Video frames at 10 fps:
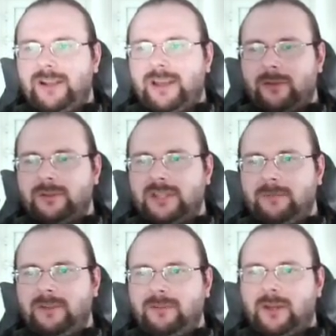weil dadurch
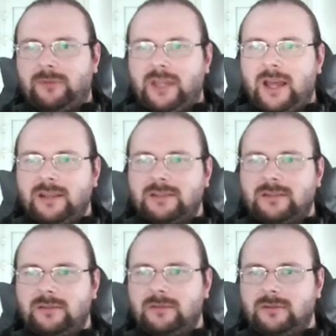nehmen wir ihn wieder auf die Hand
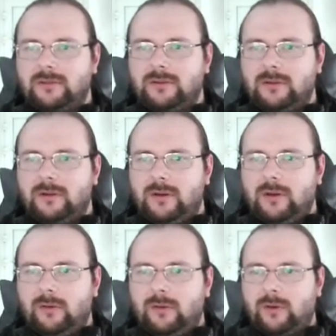
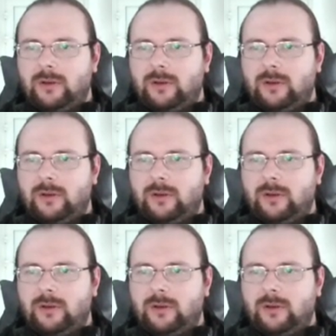und